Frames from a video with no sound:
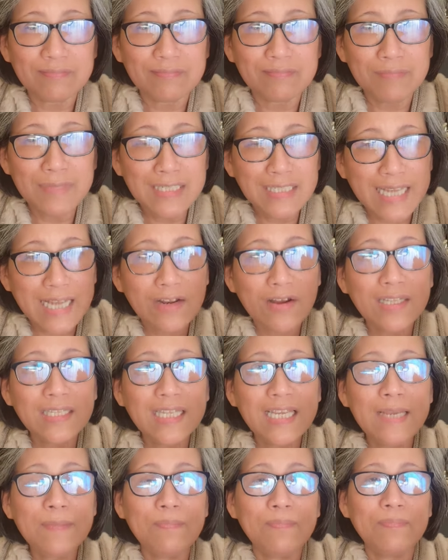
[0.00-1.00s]
mình sẽ nói
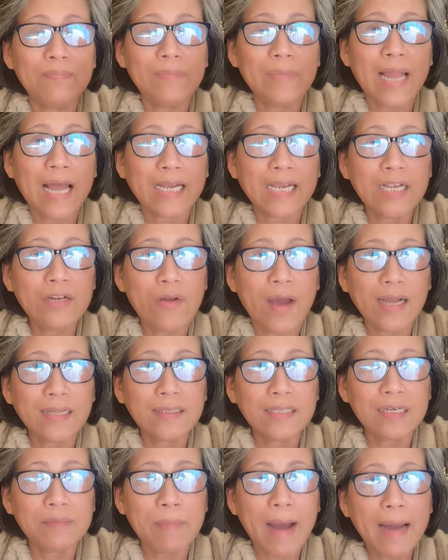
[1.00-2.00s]
tiếp là cái đoạn
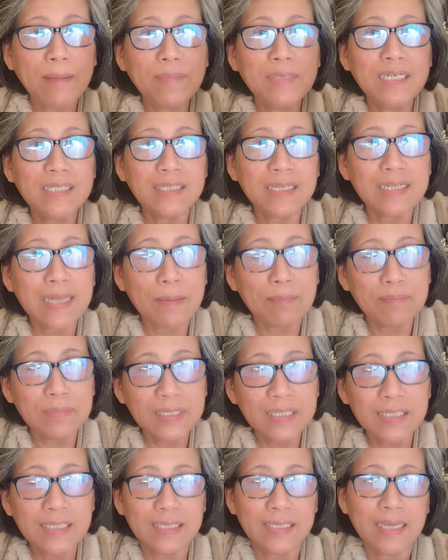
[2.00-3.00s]
từ 30 tới
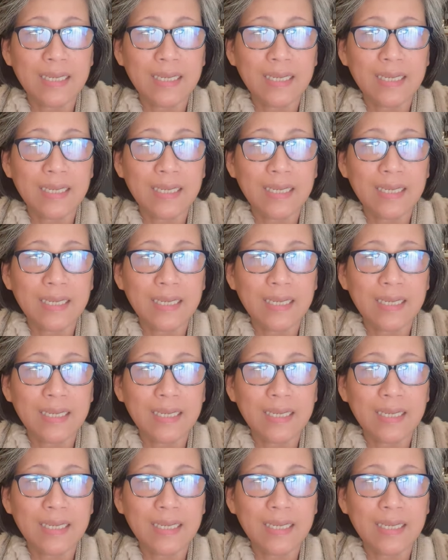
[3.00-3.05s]
50